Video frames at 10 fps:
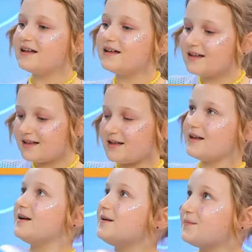giúp mình
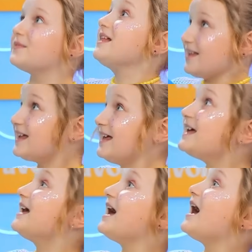nha. Tất nhiên
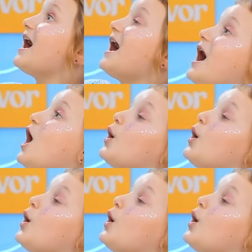rồi, cùng làm thế